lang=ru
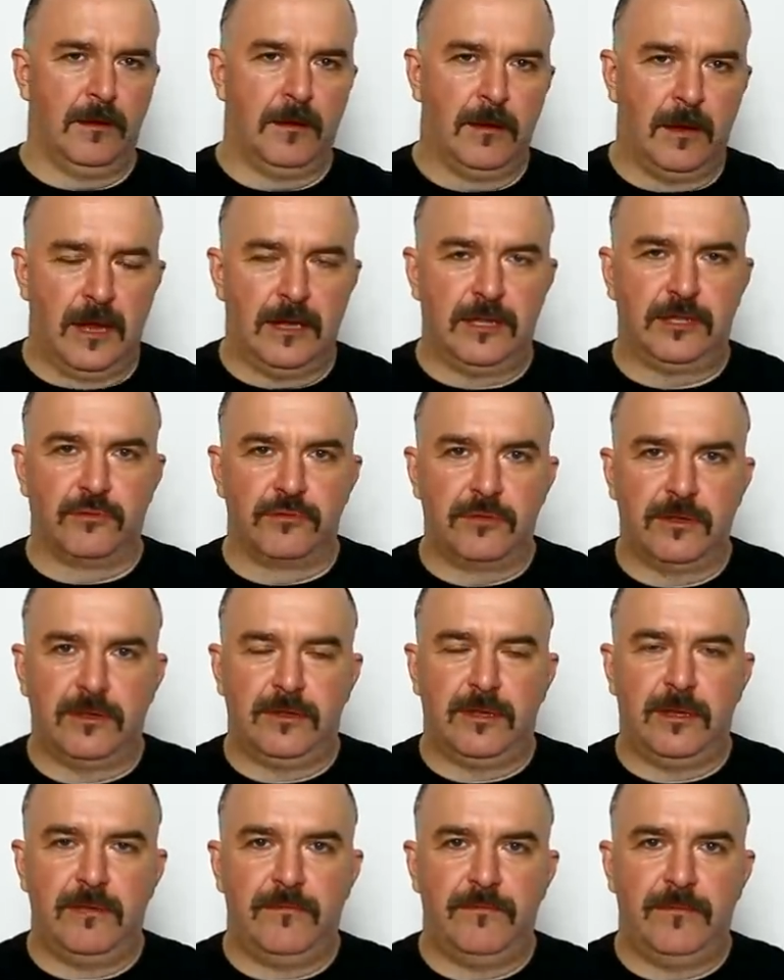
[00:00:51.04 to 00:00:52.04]
А
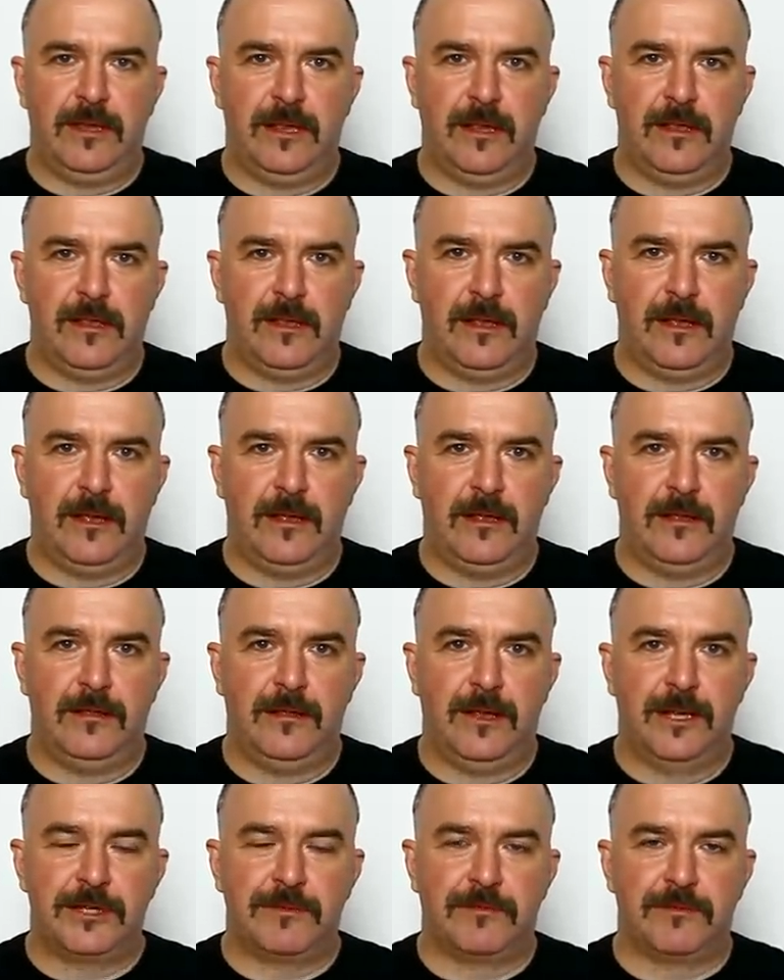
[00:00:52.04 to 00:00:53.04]
судят-то Евгена,
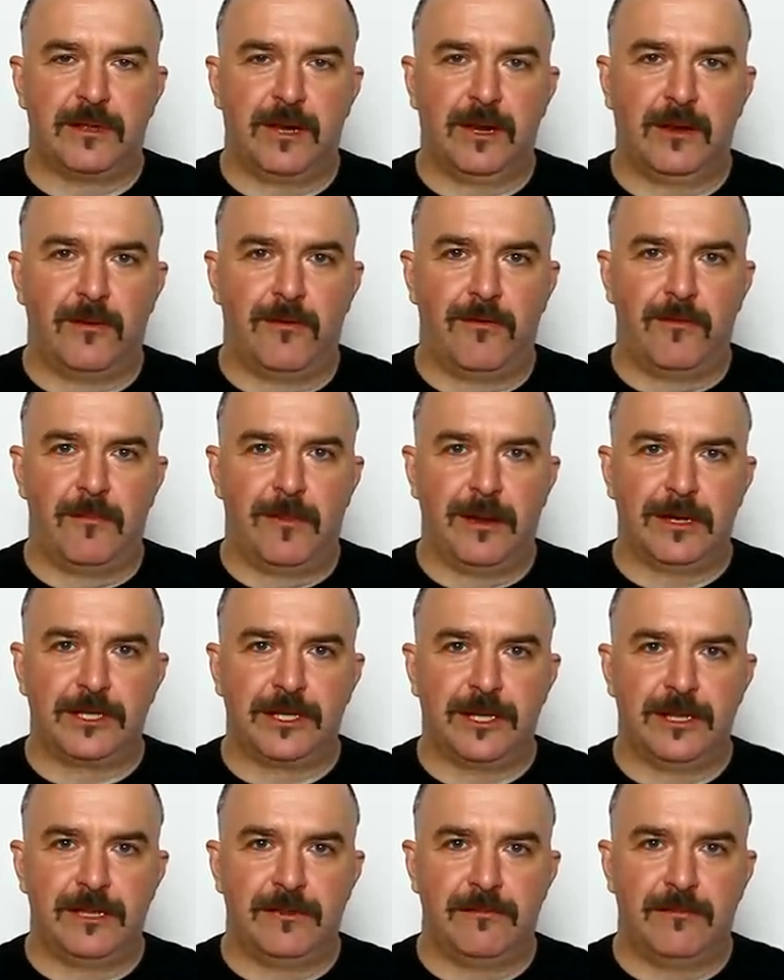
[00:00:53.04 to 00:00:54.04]
нашего дорогого
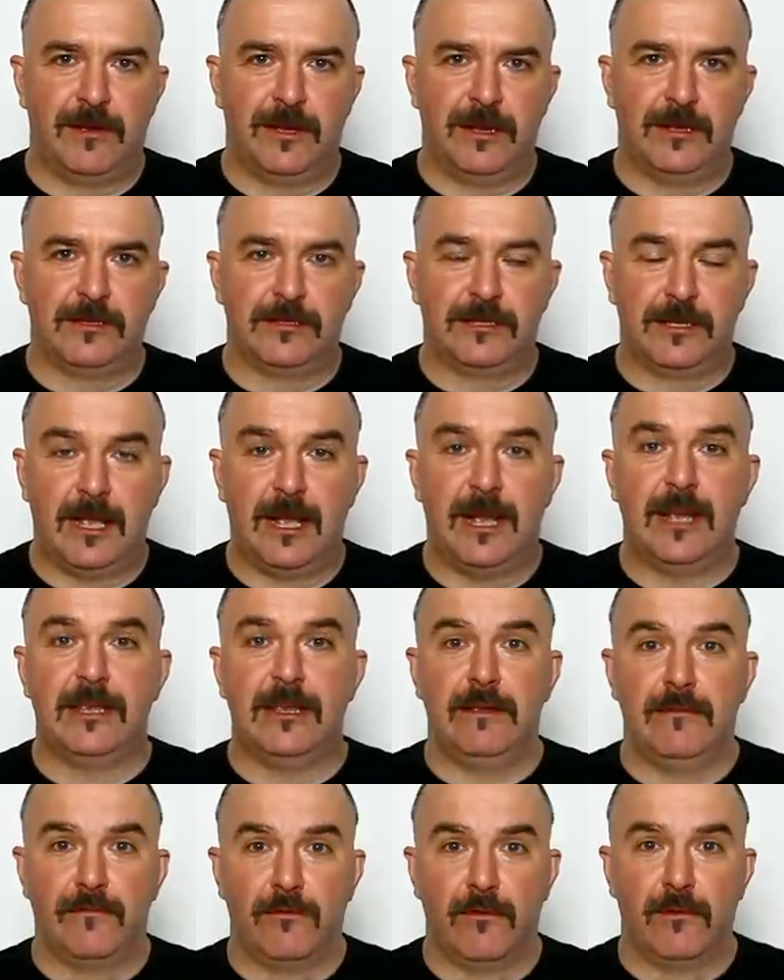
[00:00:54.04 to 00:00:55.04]
Баженова, за
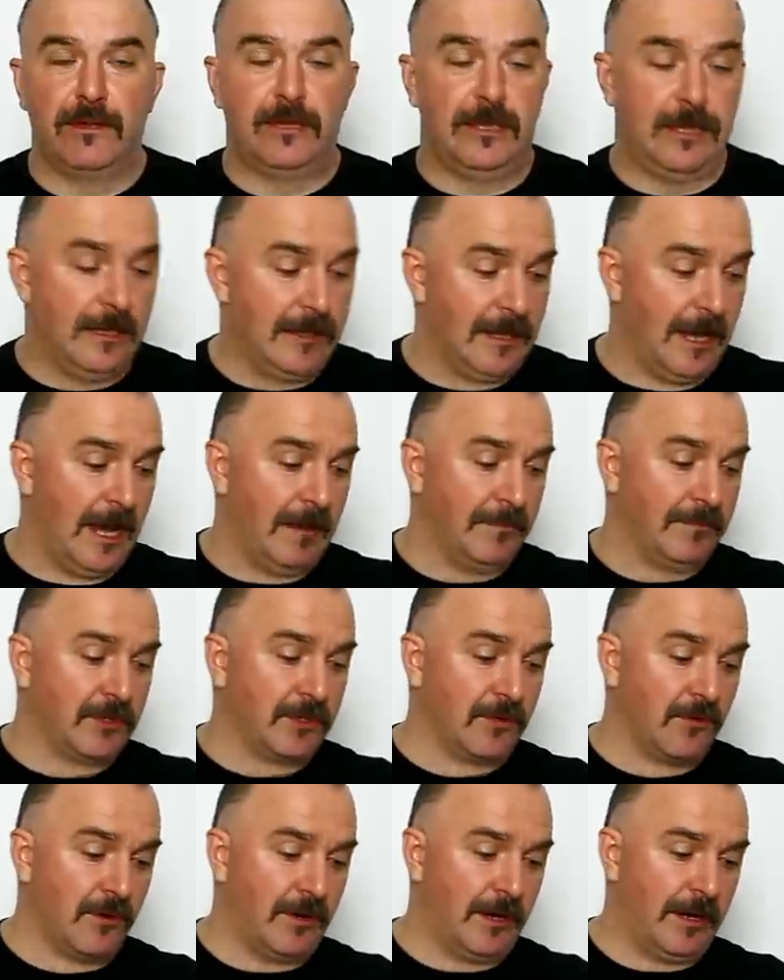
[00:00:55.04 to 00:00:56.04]
его
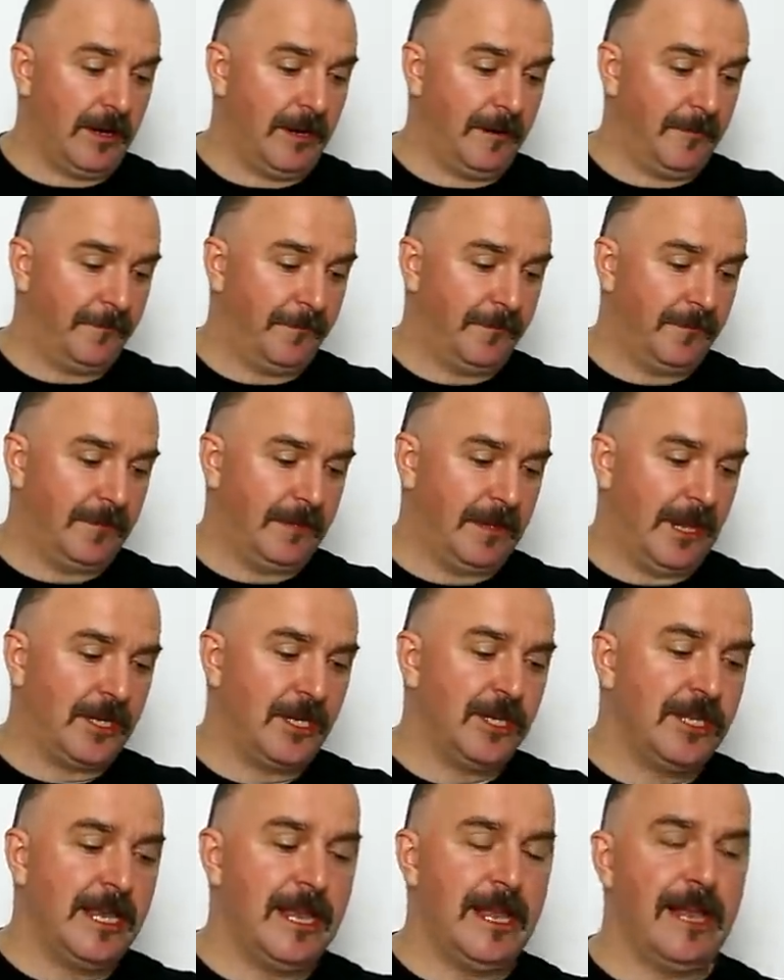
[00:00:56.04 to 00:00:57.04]
кинообзоры.
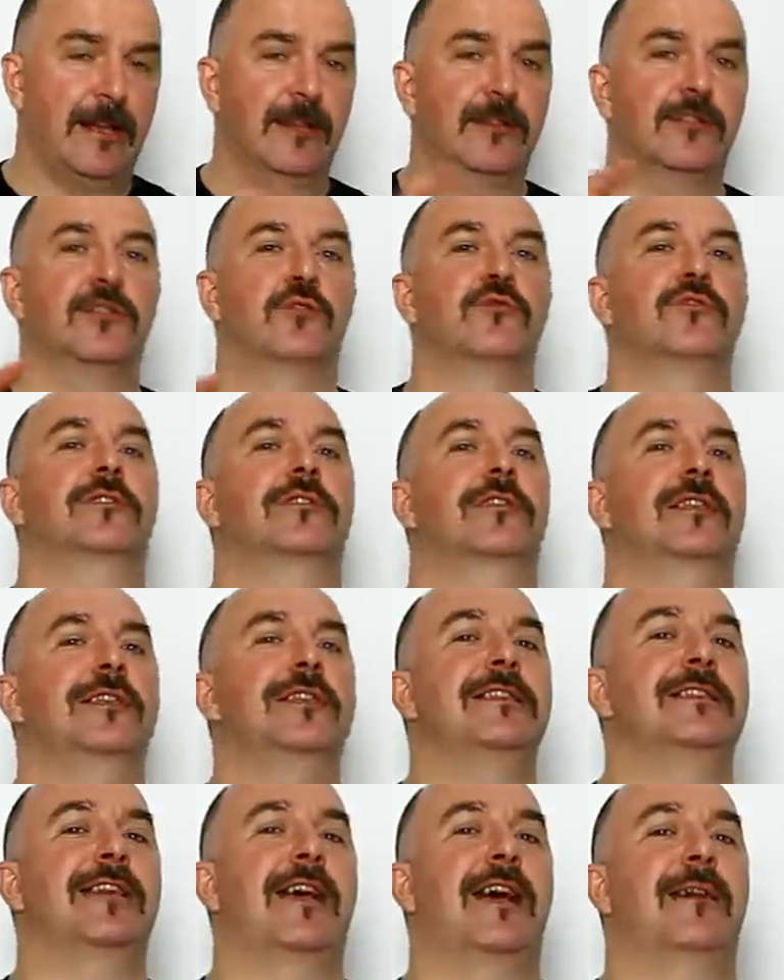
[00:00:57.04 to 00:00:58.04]
Точнее, судят
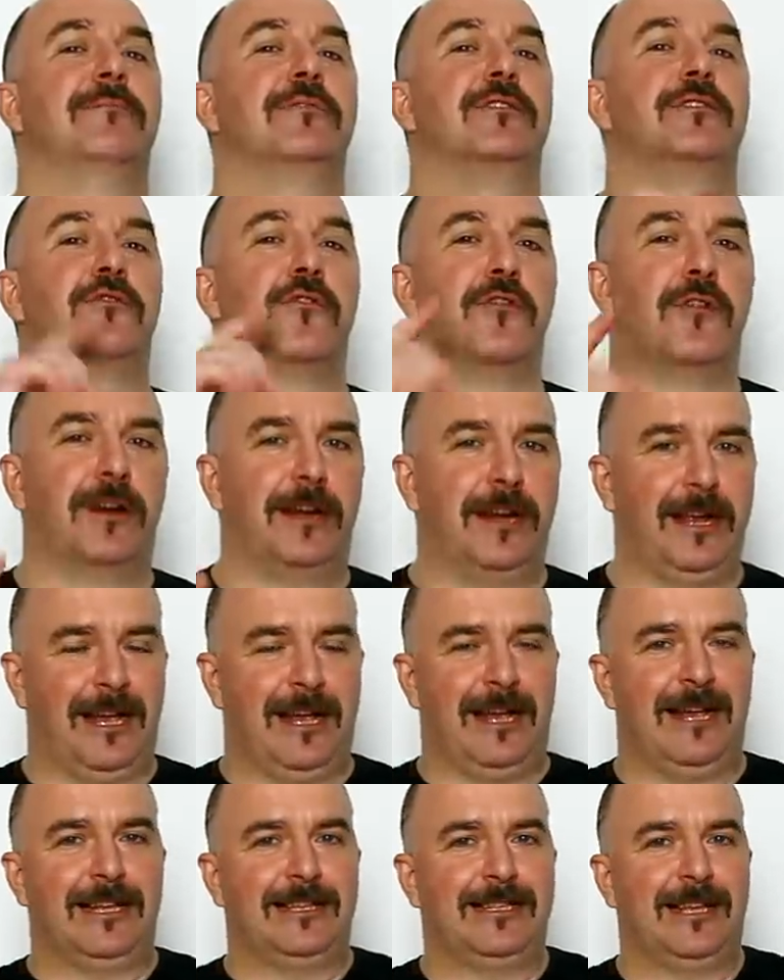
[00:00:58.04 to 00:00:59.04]
не за обзоры,
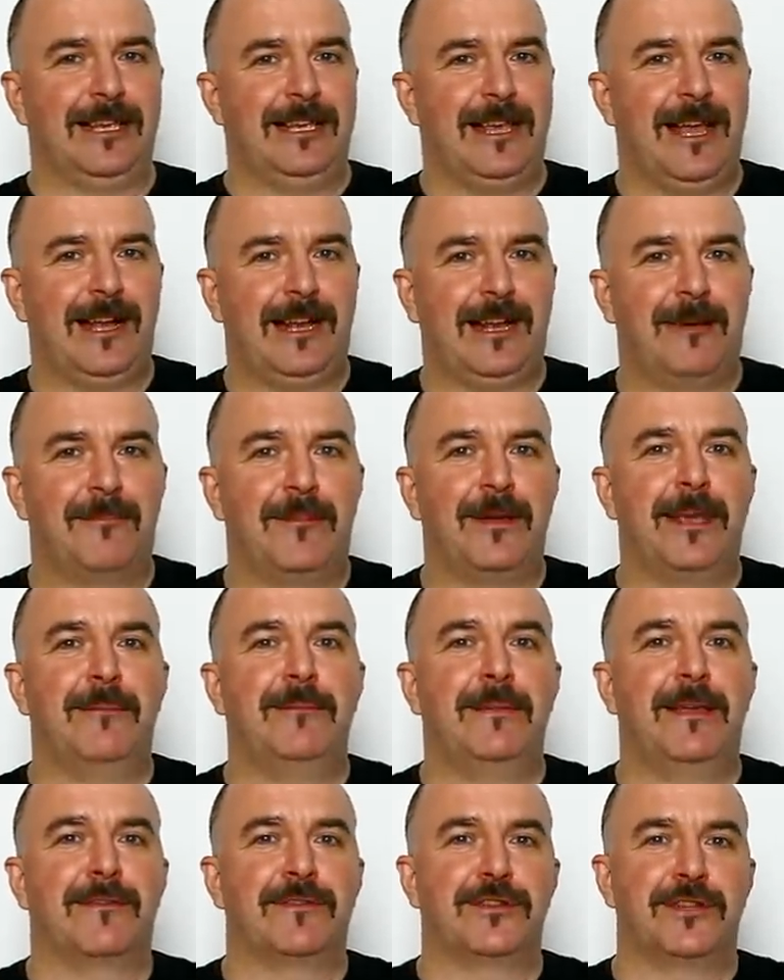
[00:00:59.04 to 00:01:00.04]
а за якобы
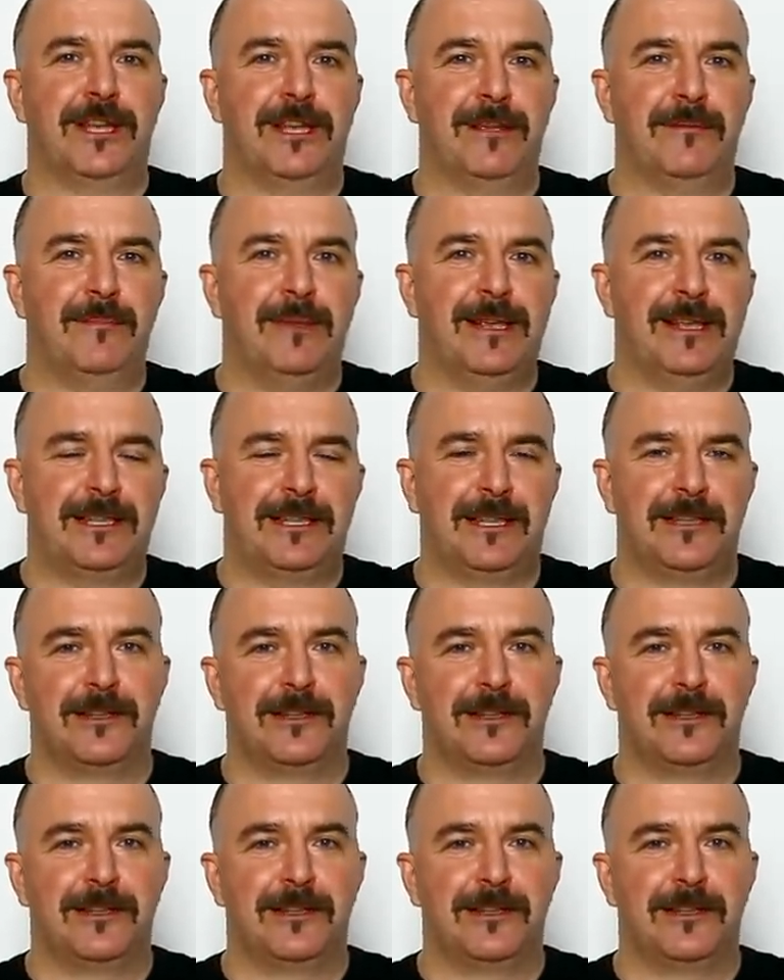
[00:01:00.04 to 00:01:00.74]
имевшее место